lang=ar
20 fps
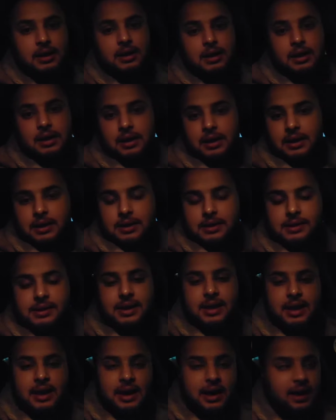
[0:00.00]
بان لك
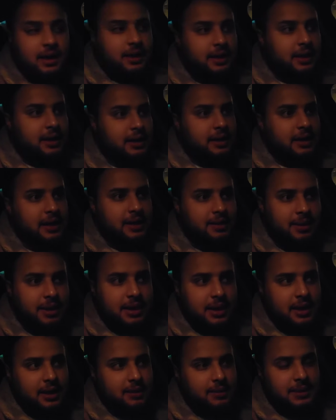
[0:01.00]
الصراحه انا
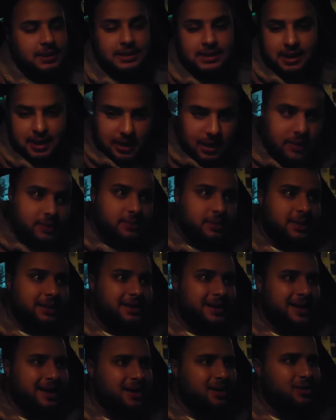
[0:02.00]
كمغربي تزيرت من
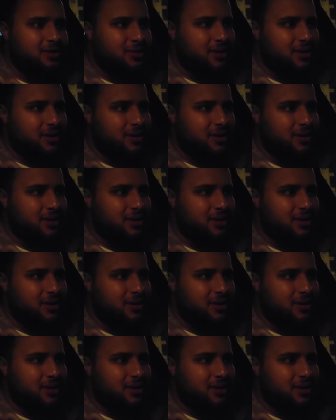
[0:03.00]
الداخل